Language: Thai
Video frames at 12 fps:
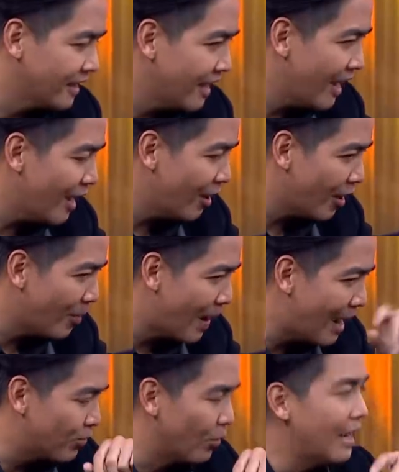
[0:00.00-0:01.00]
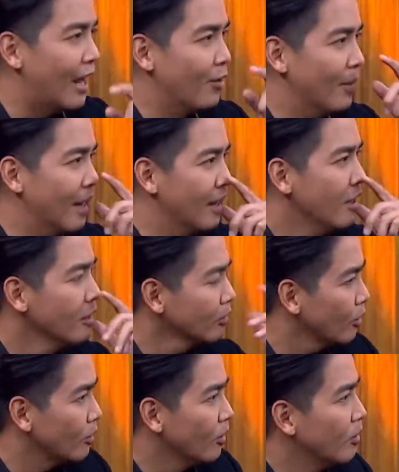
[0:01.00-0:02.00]
เห็นแค่เขาพาดหัวข่าวมา
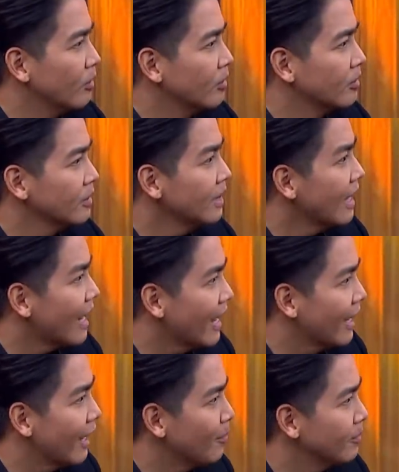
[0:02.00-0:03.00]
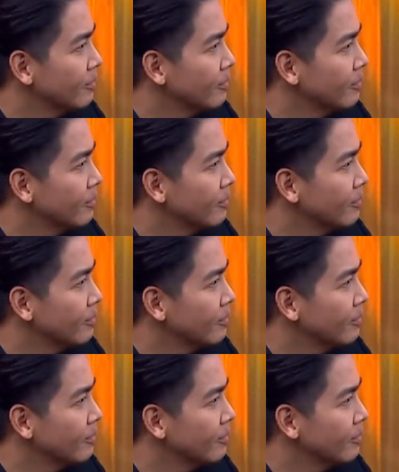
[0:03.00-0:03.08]
ตกลงยังไงครับ